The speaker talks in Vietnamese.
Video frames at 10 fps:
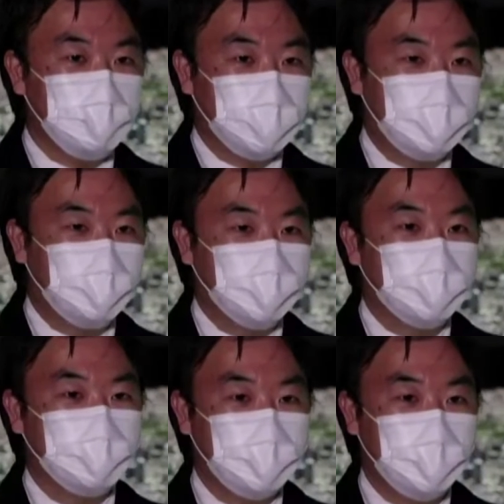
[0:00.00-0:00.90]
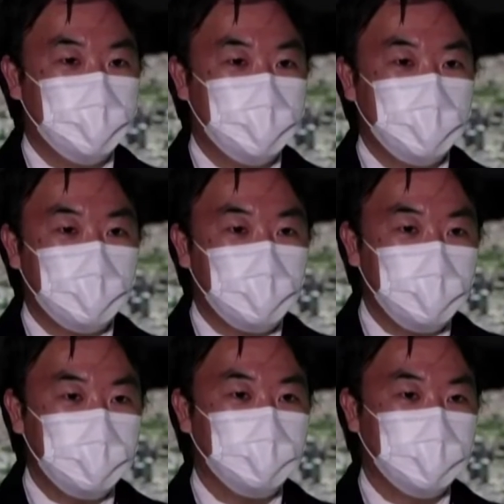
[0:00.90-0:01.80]
Tokyo trở thành nơi che
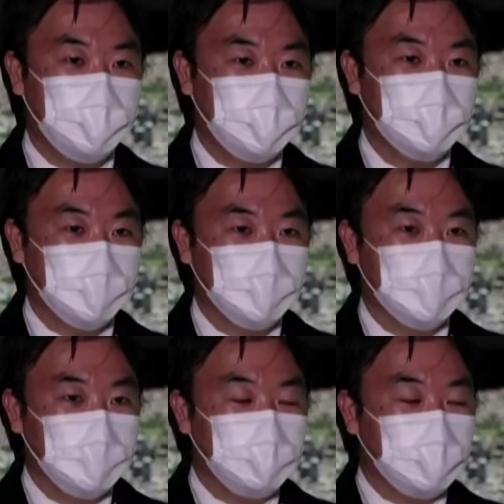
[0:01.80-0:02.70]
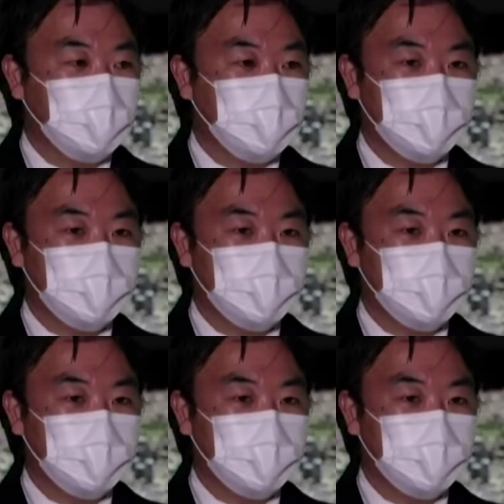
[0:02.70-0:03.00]
chở cho người dân trong thảm họa,